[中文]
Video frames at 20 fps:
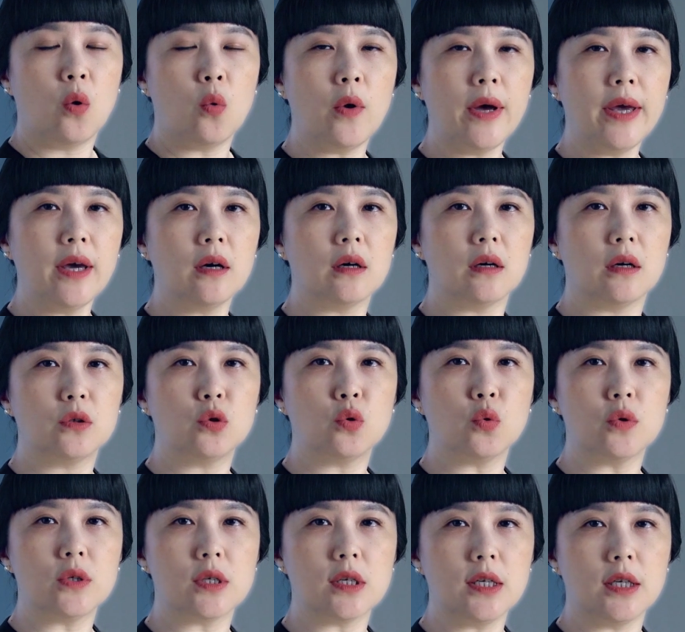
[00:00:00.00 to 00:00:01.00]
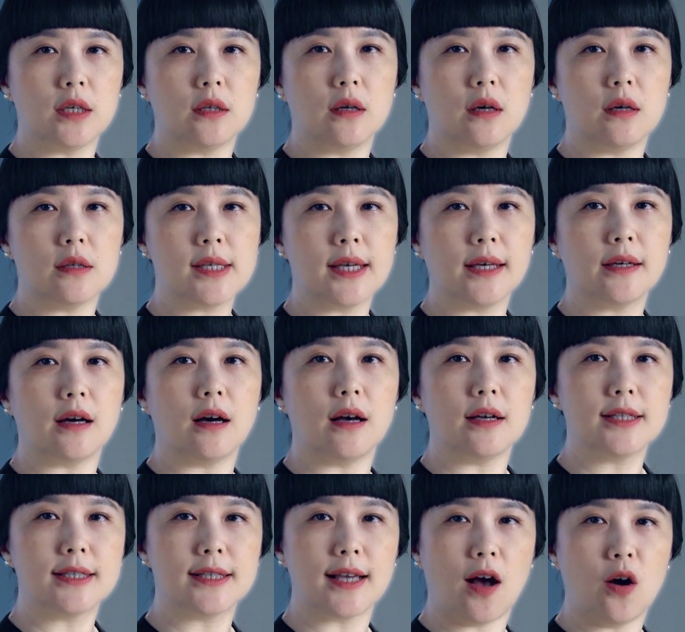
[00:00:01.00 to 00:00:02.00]
为何肚子里的这个
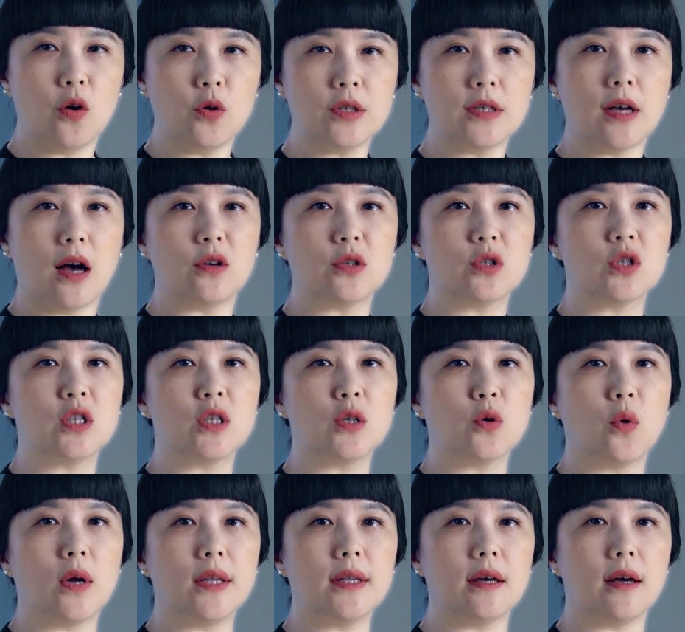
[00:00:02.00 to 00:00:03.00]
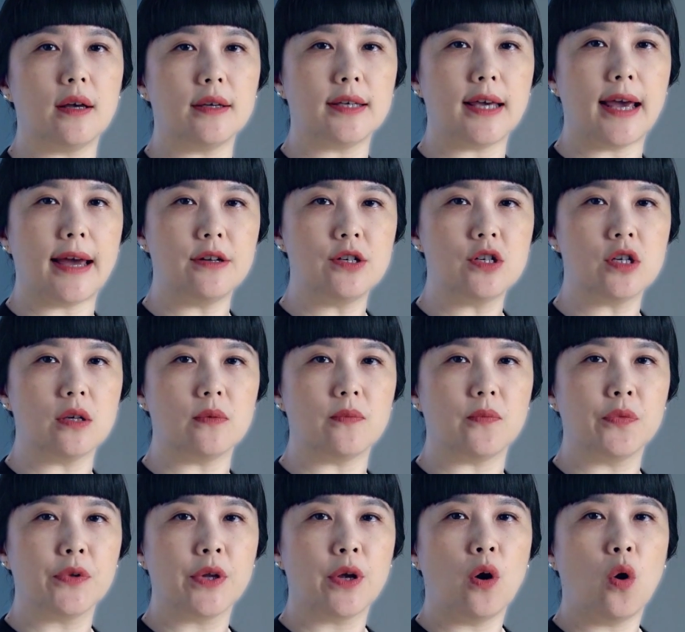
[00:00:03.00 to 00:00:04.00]
小小器官的炎症
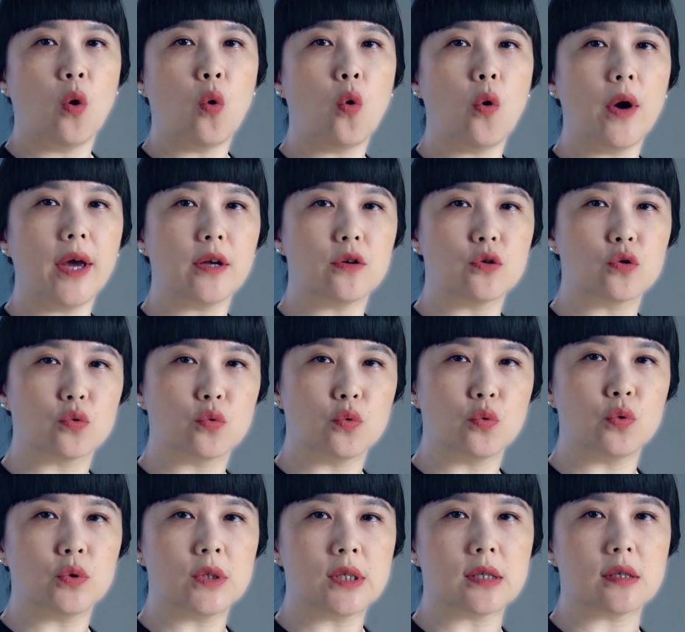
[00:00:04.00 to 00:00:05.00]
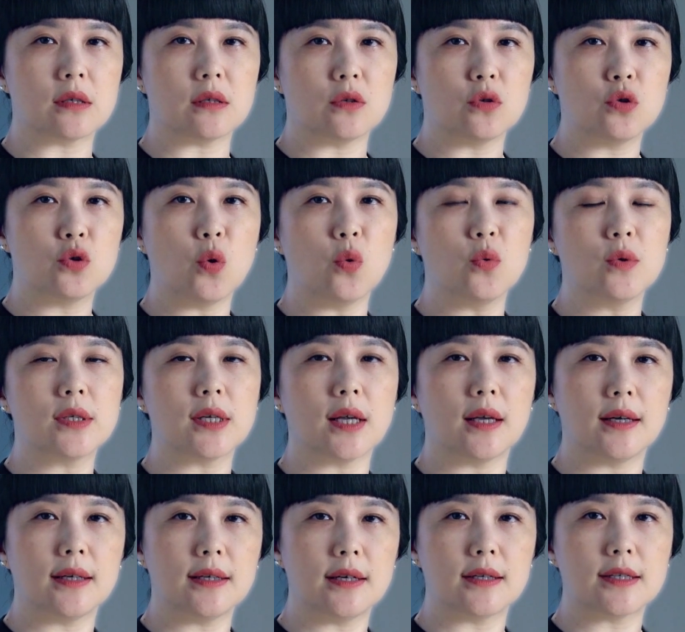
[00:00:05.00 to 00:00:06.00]
会如此凶
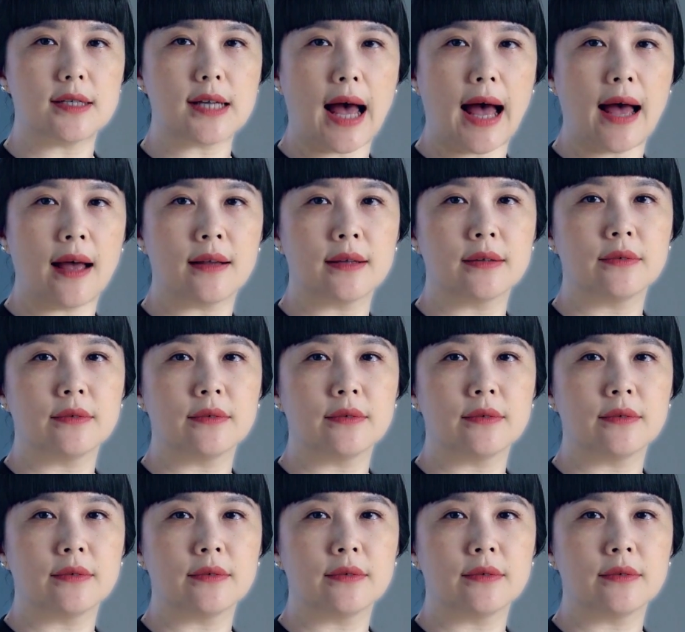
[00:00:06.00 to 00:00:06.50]
神恶煞？